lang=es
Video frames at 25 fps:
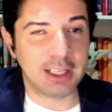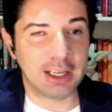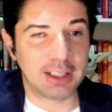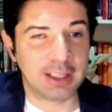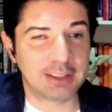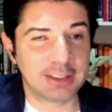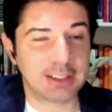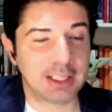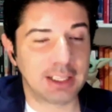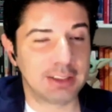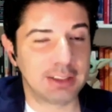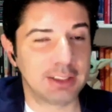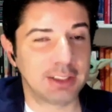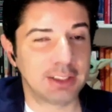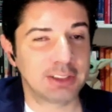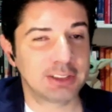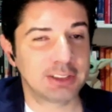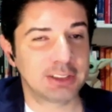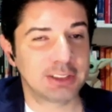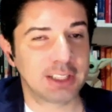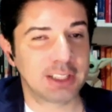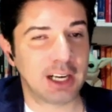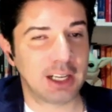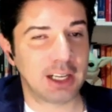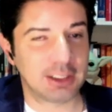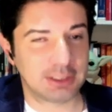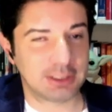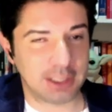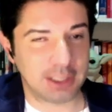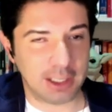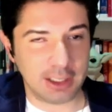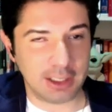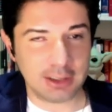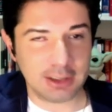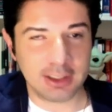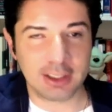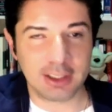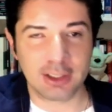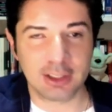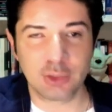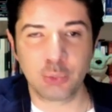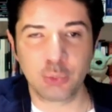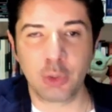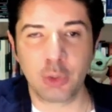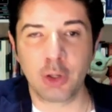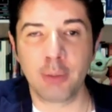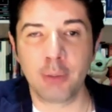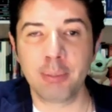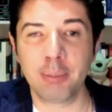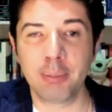Alexander Skarsgård, quienes
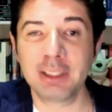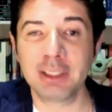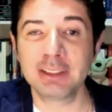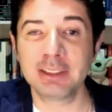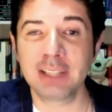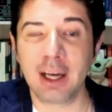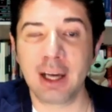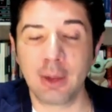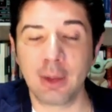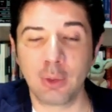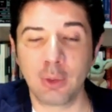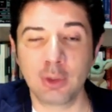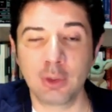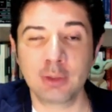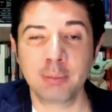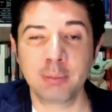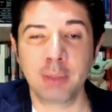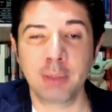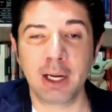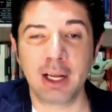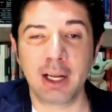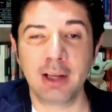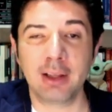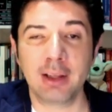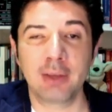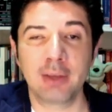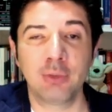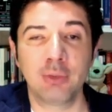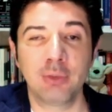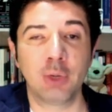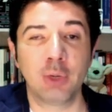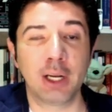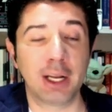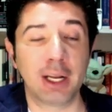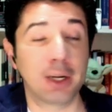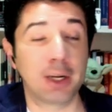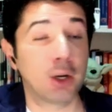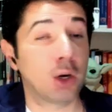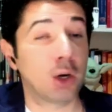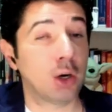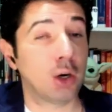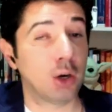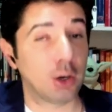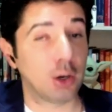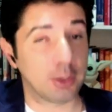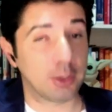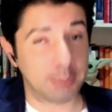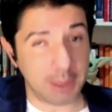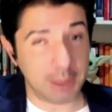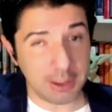fueron pensados para que fueran
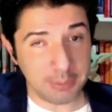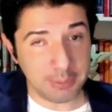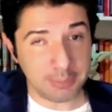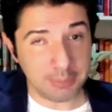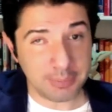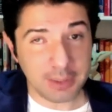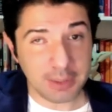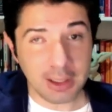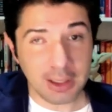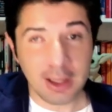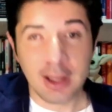Hawkman,